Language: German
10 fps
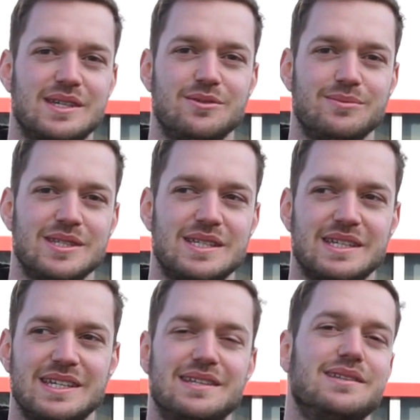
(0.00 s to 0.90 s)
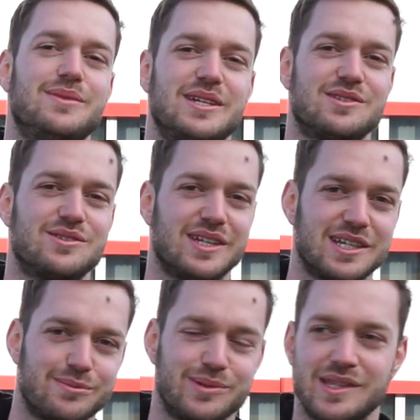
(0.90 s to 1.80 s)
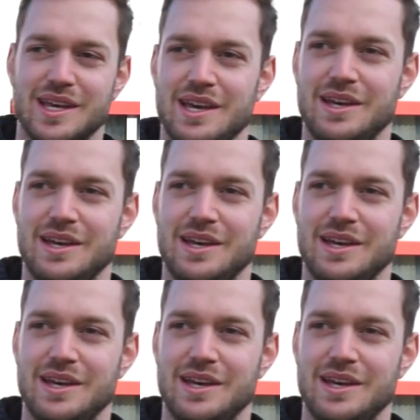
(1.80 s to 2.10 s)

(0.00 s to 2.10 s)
Kilometer gehen dann die meisten schon Export